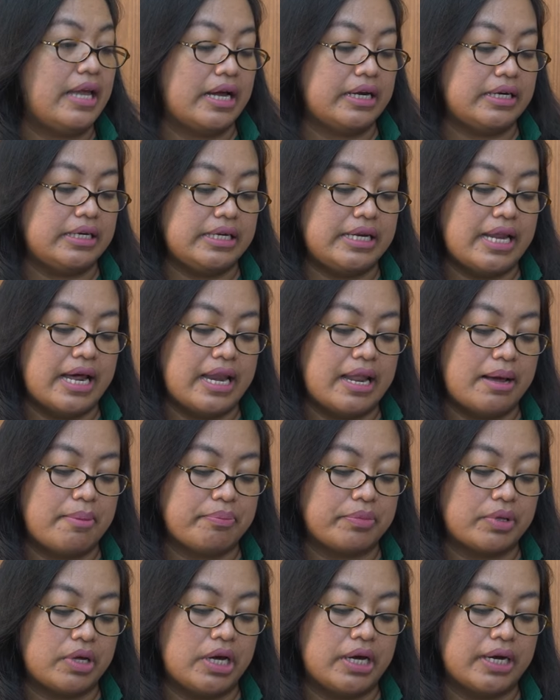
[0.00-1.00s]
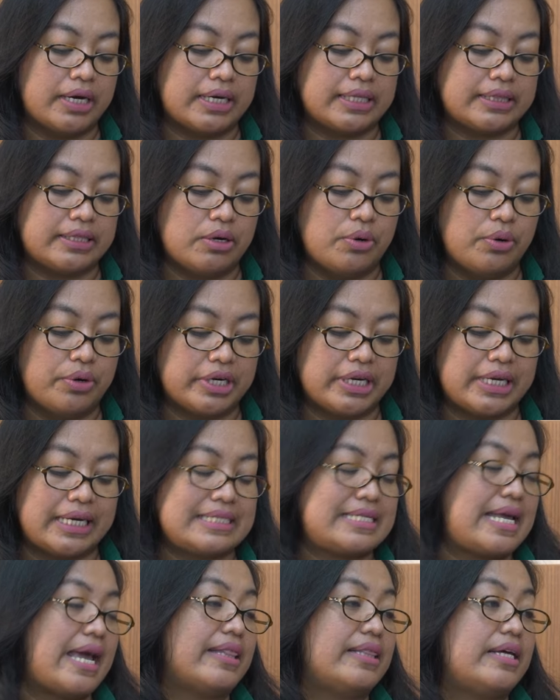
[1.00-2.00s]
yang di dalam uh, kategori
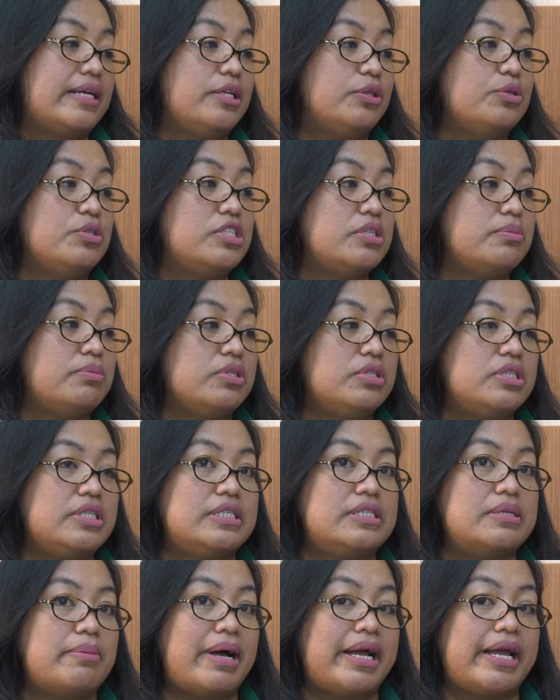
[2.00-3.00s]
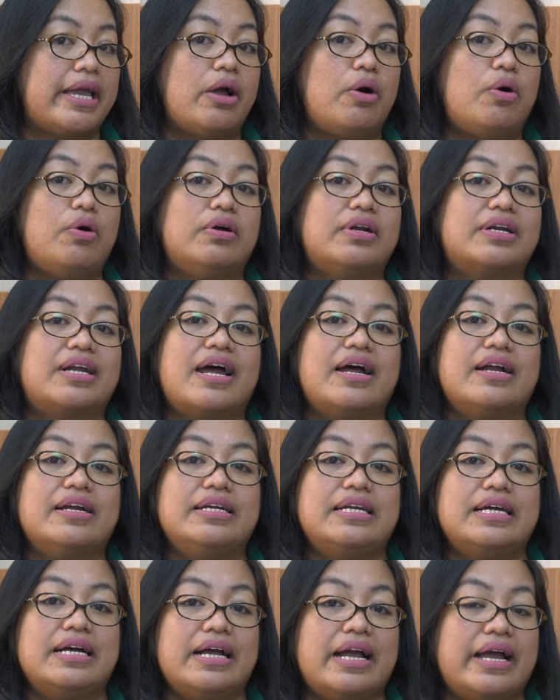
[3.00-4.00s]
kesehatan itu disebut sebagai
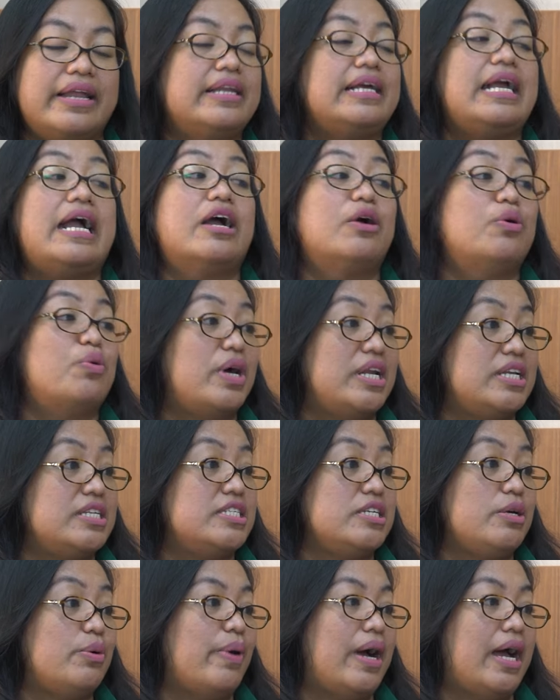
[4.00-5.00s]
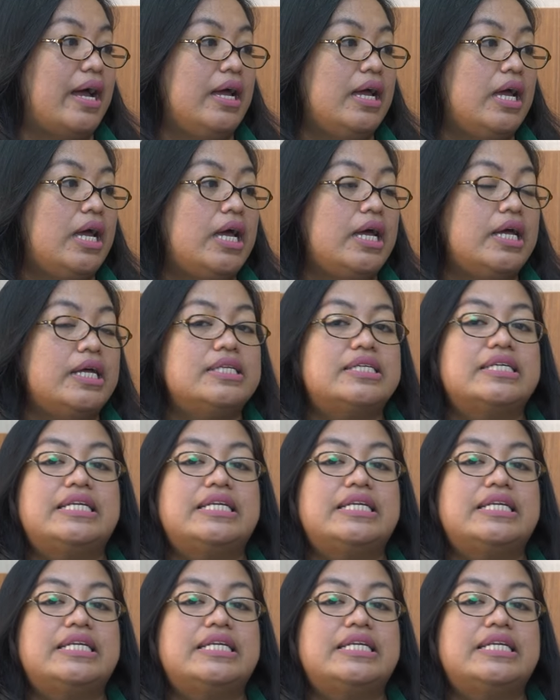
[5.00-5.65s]
orang dengan gangguan, gangguan jiwa. jiwa.